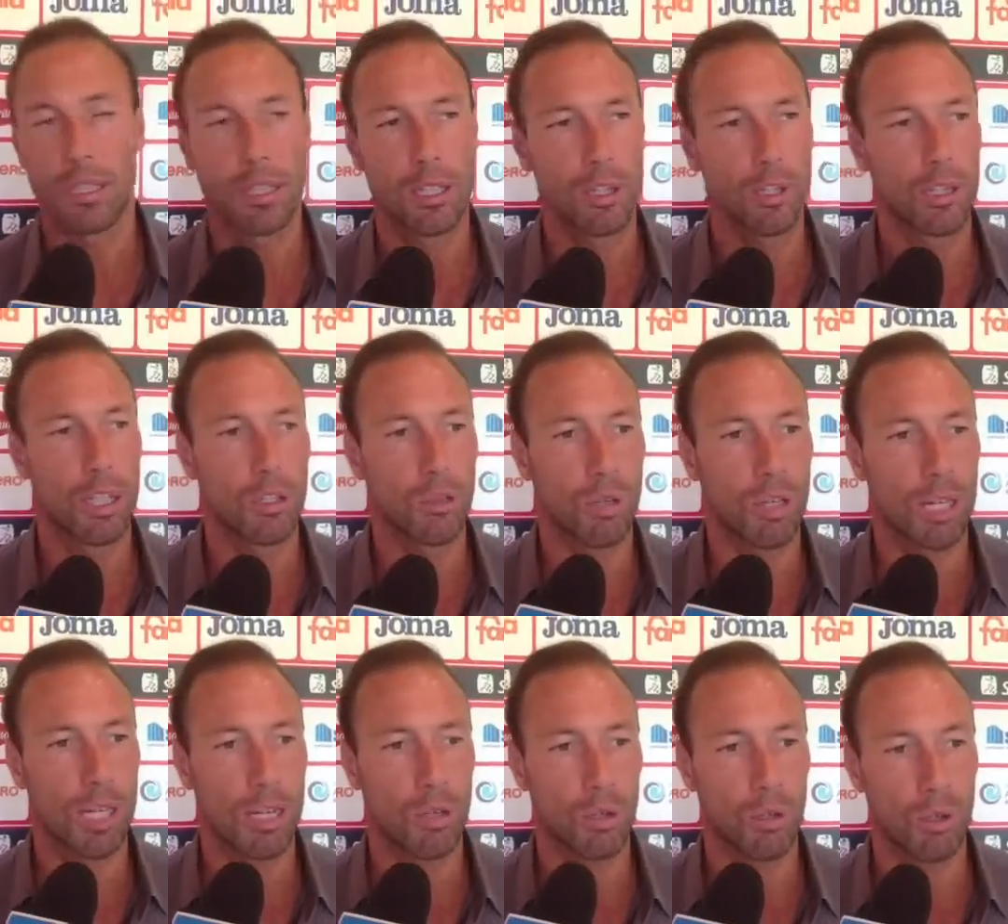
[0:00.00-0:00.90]
l'ho detto
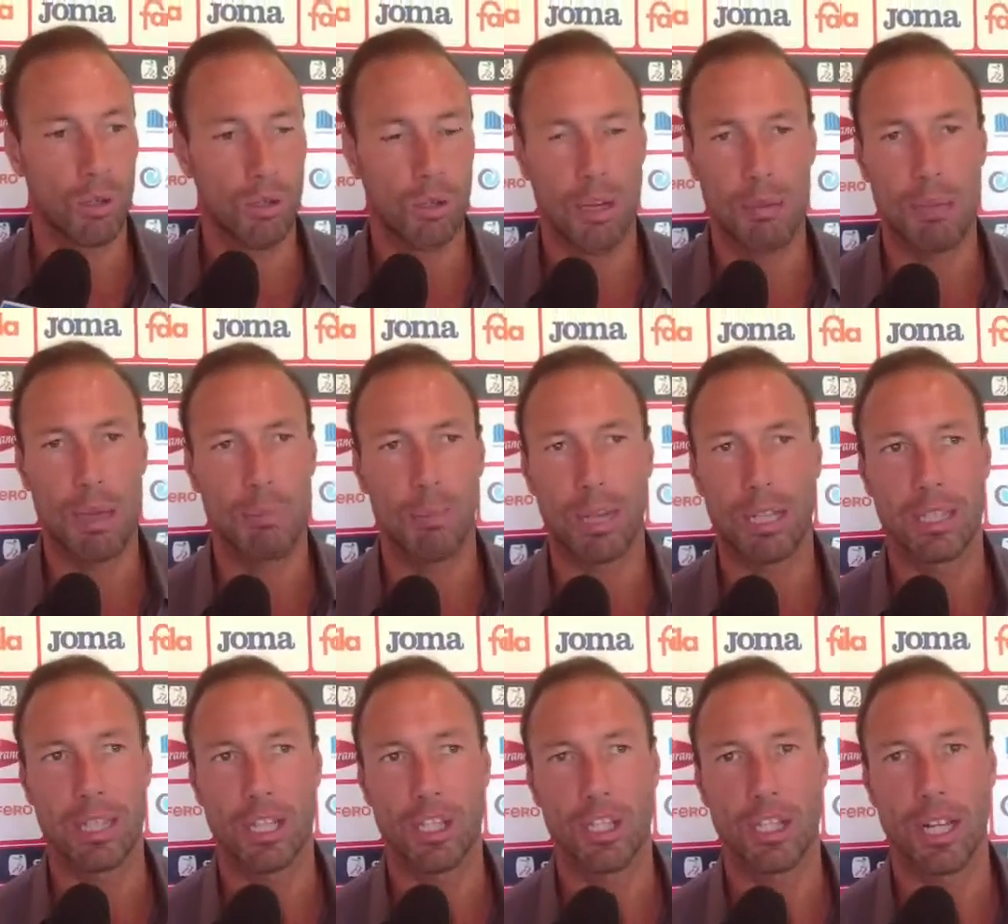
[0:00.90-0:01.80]
anche a loro, non abbiamo
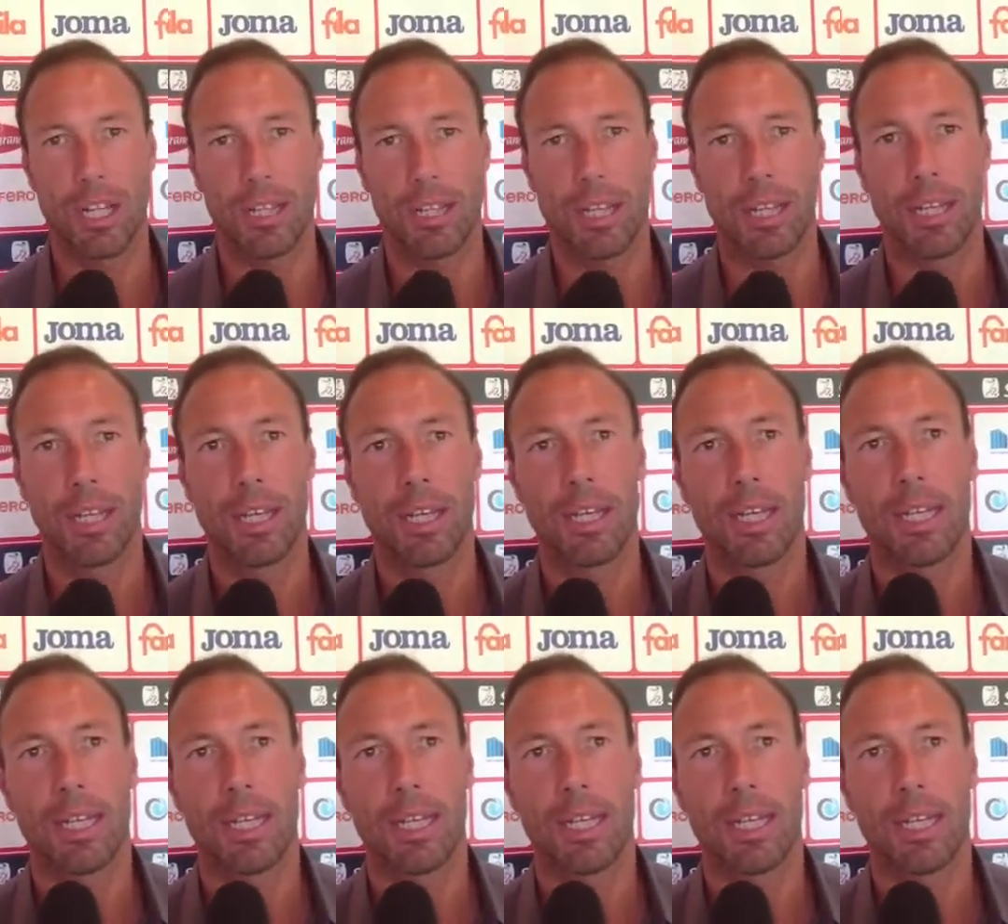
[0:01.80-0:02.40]
altre scelte